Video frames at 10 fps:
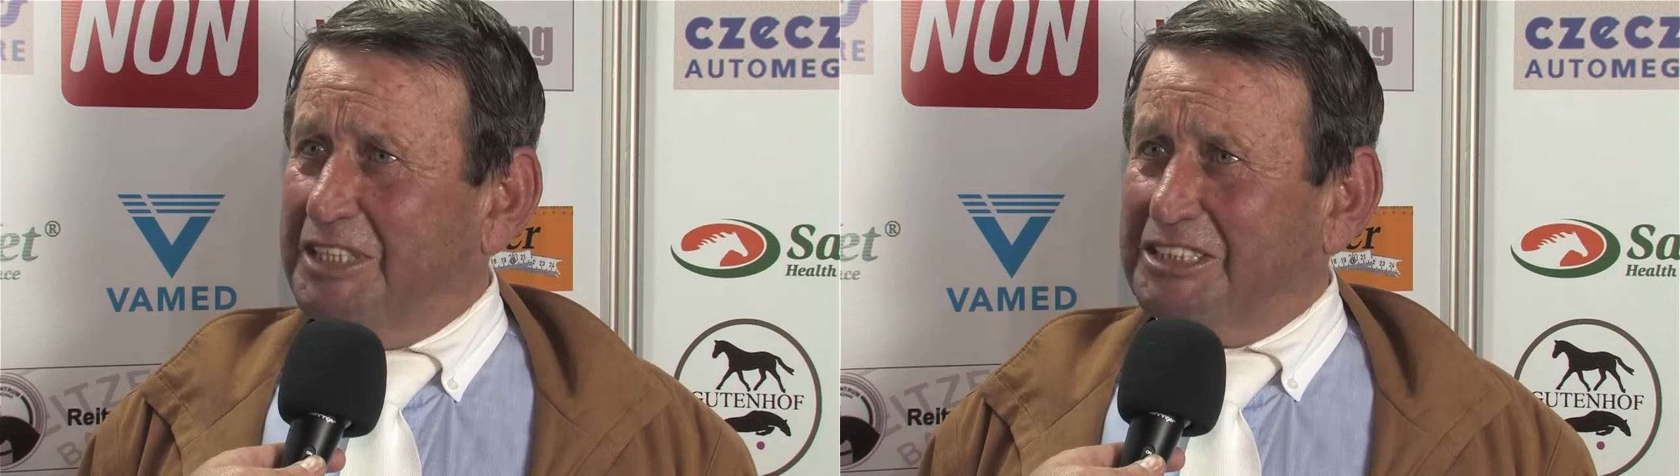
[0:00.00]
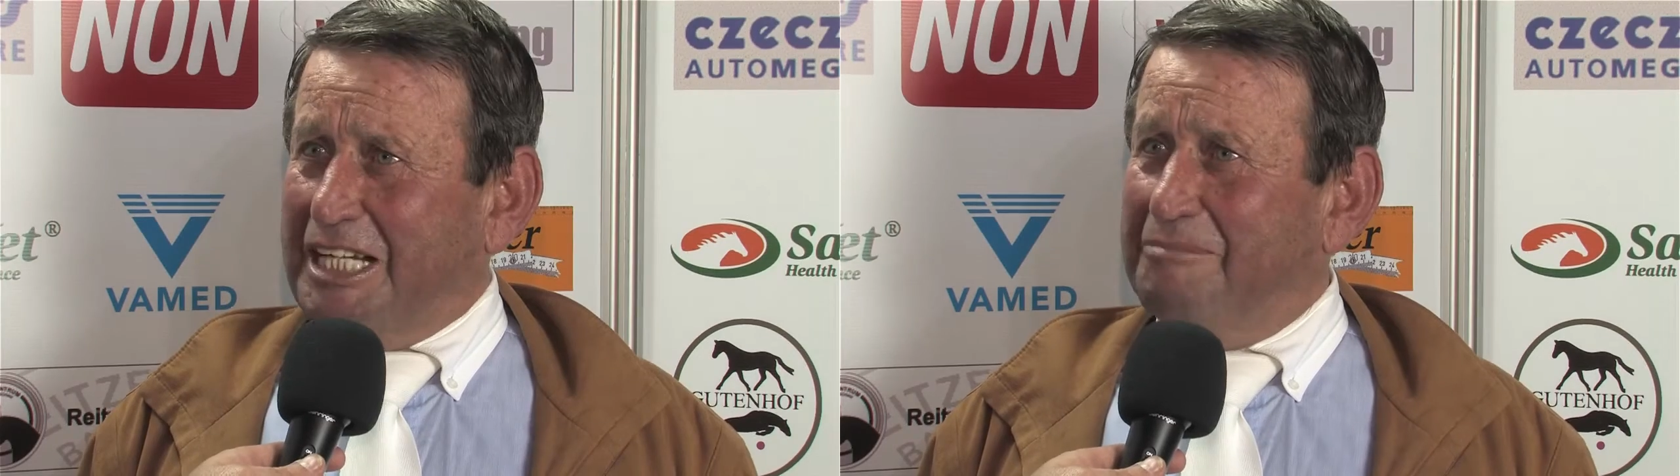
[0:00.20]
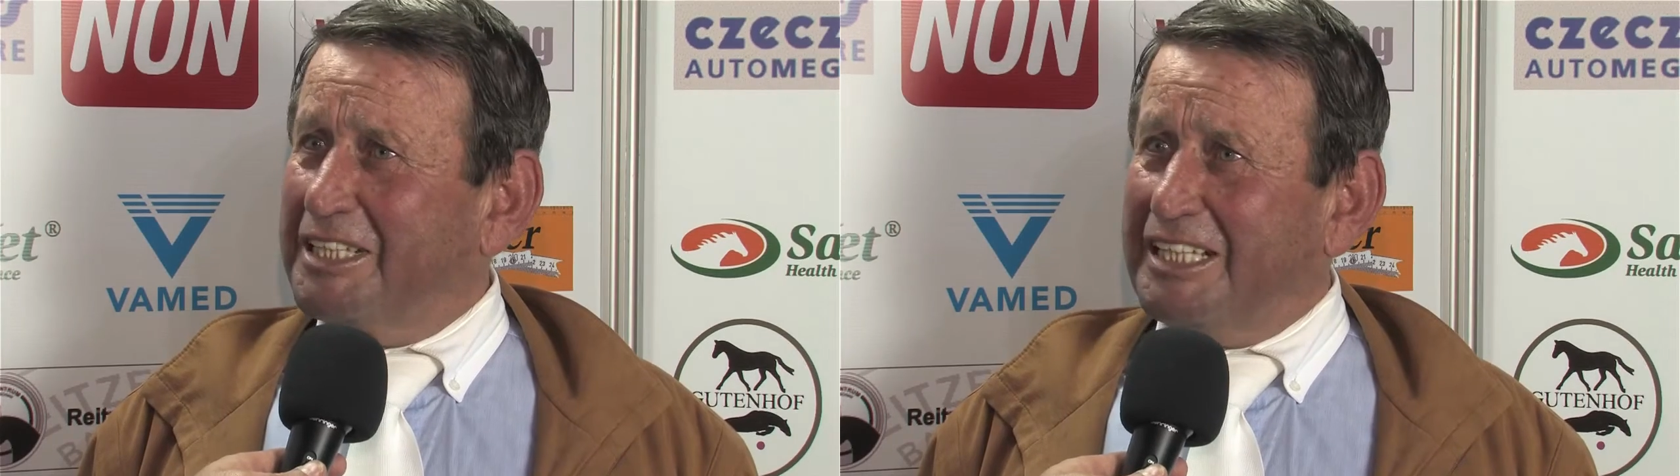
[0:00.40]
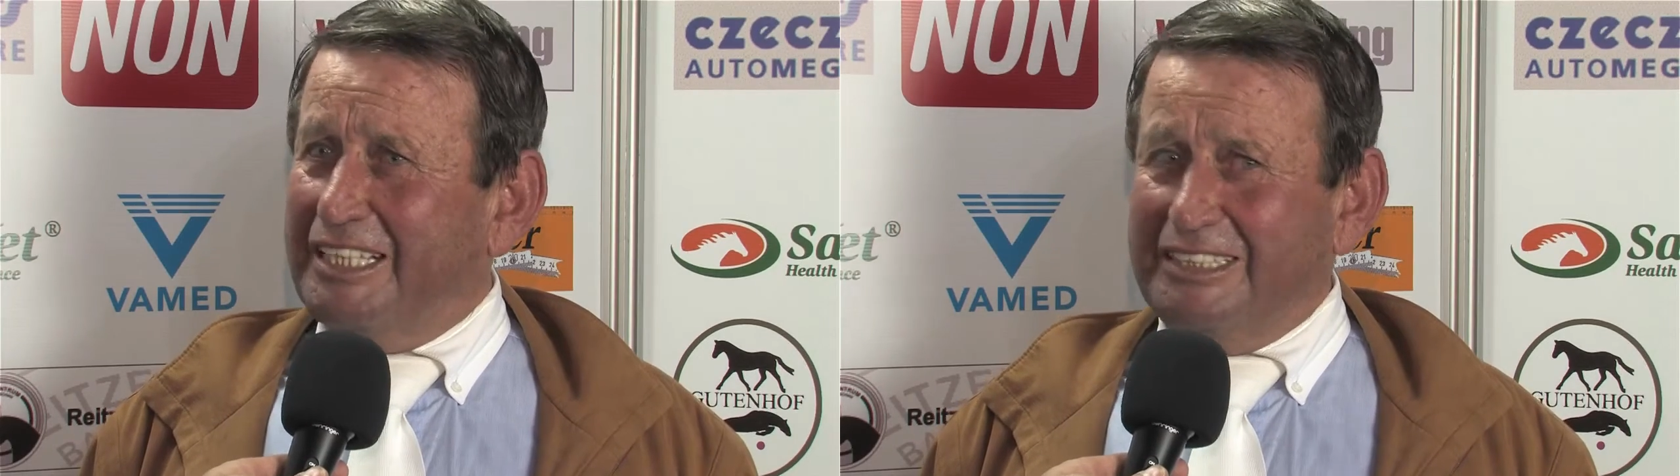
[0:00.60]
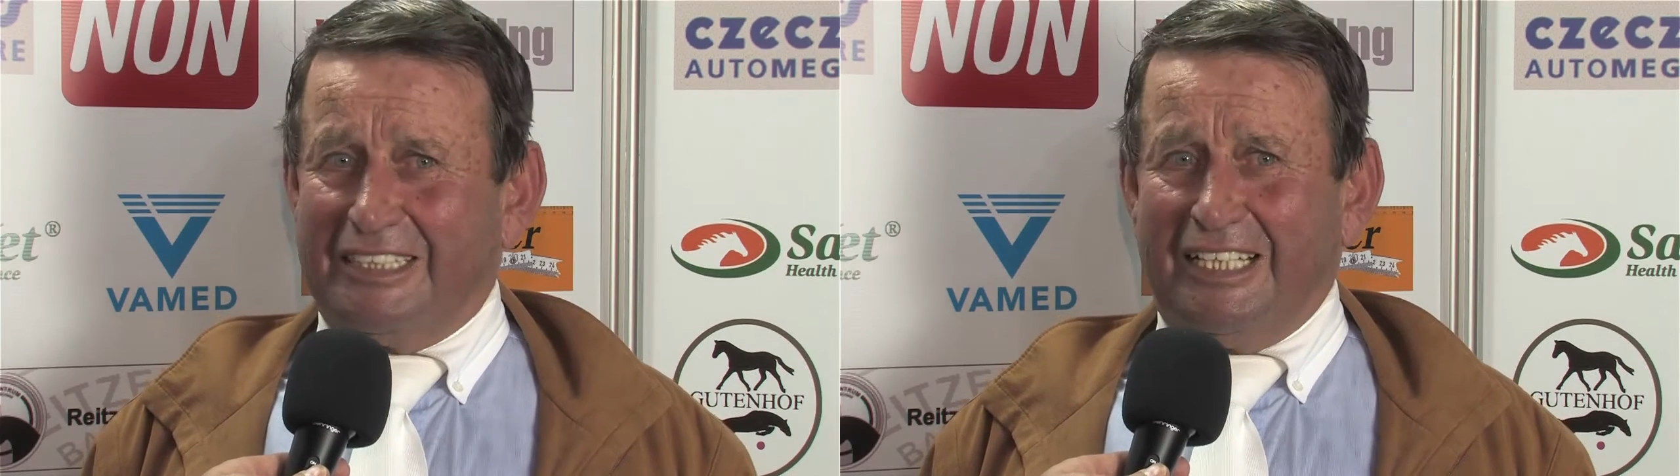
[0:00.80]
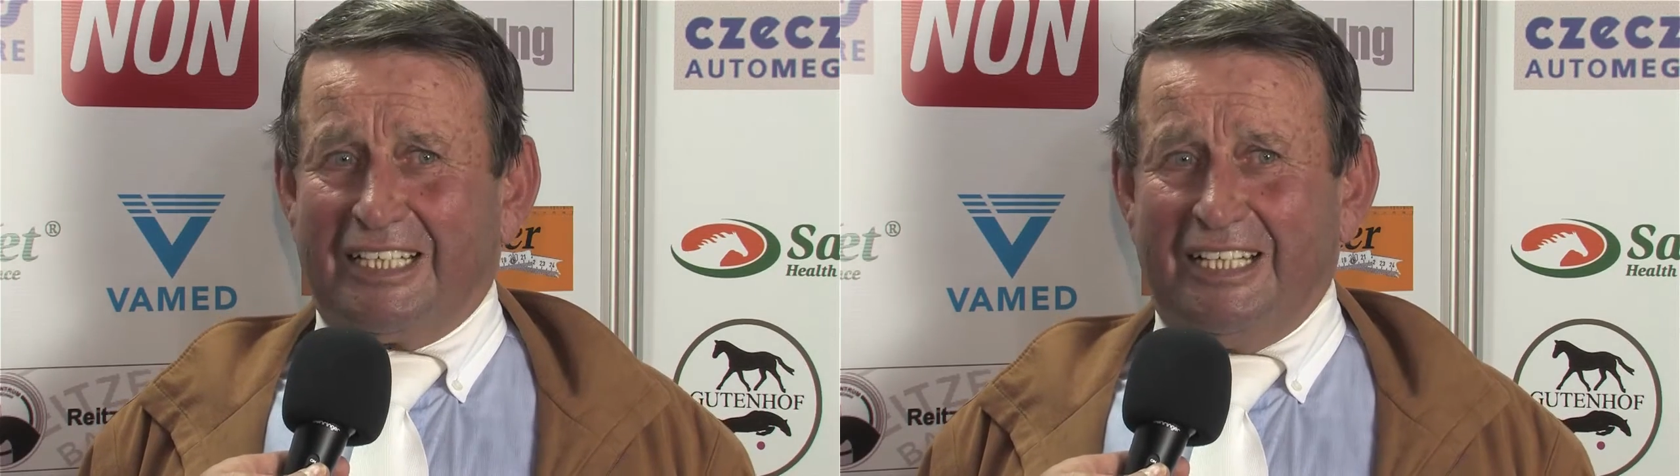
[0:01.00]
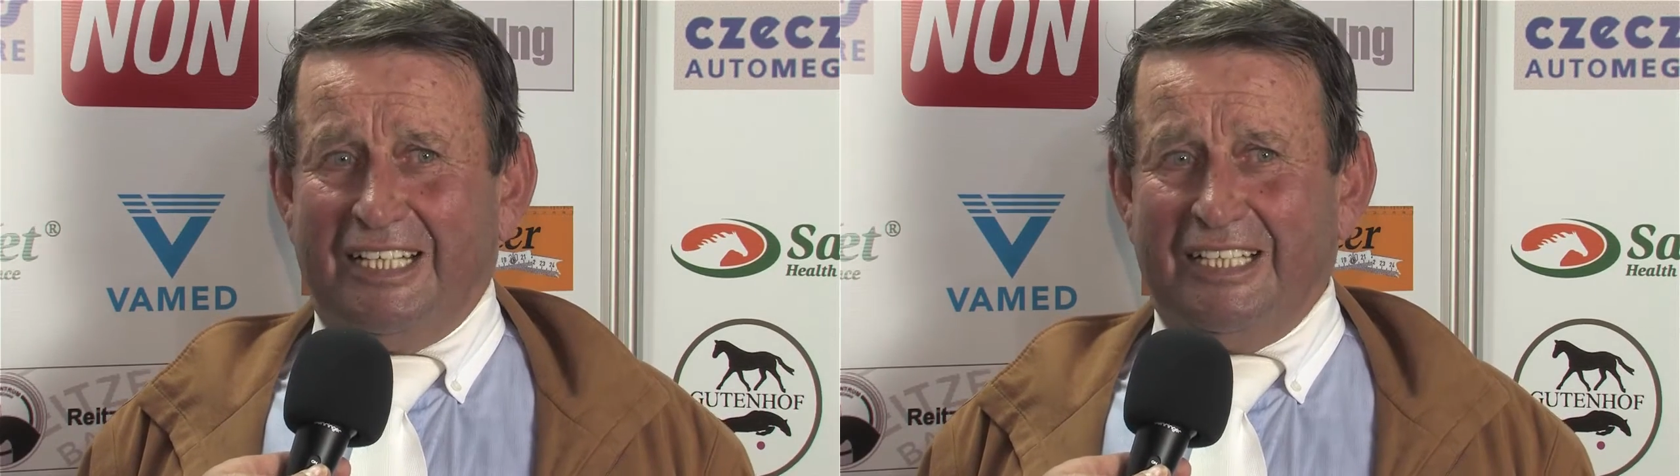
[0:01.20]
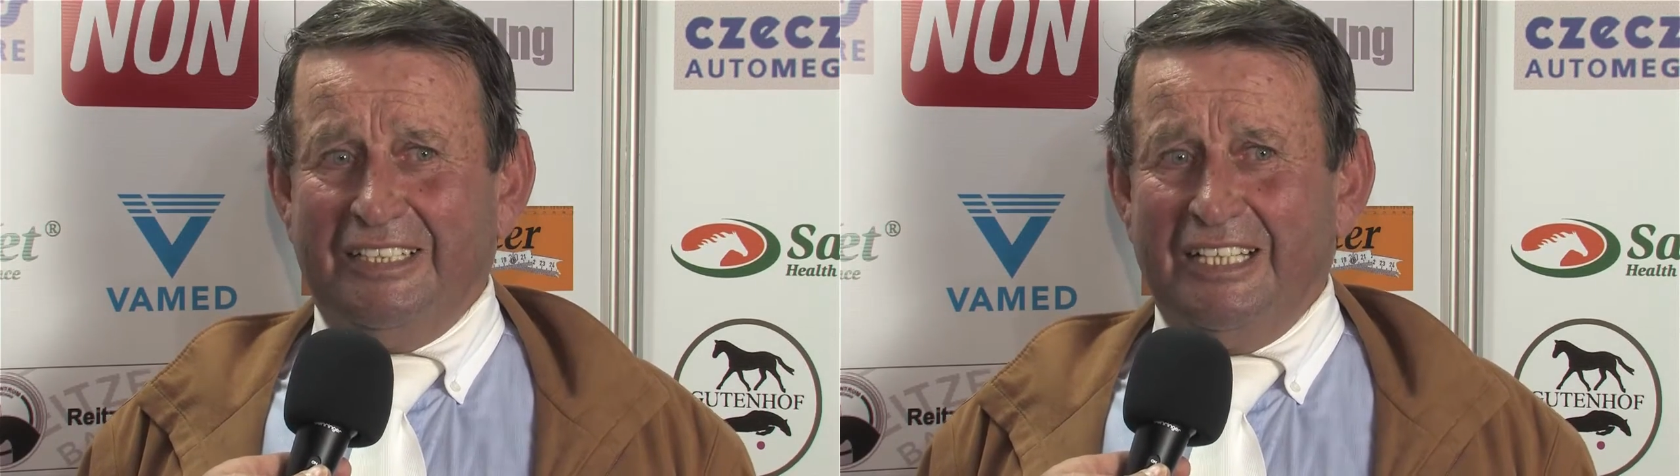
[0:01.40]
Das kann man gar nicht
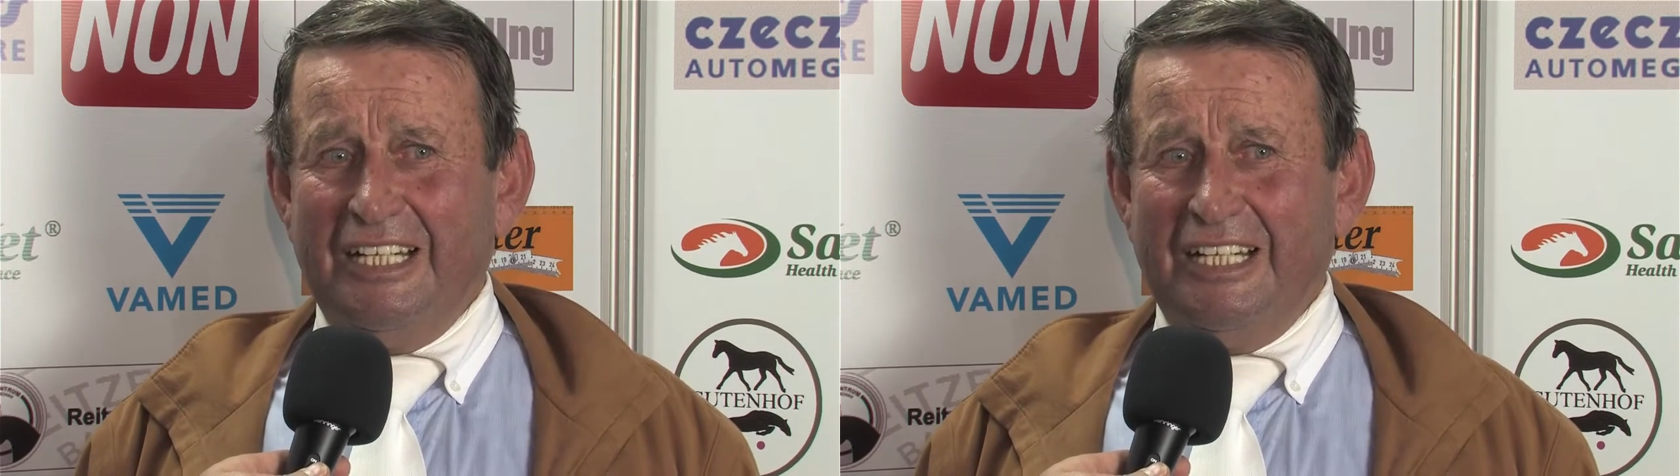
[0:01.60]
erklären.